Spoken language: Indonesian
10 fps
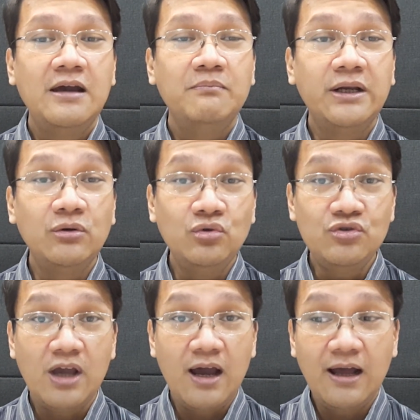
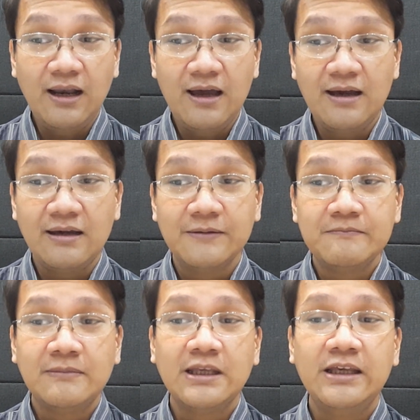berusahalah
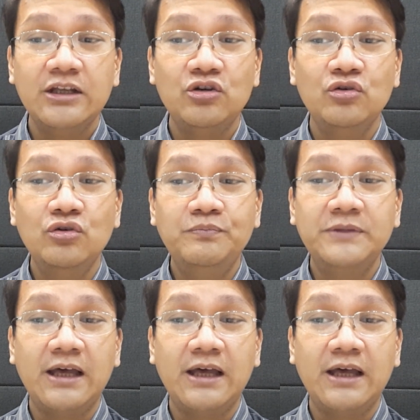hidup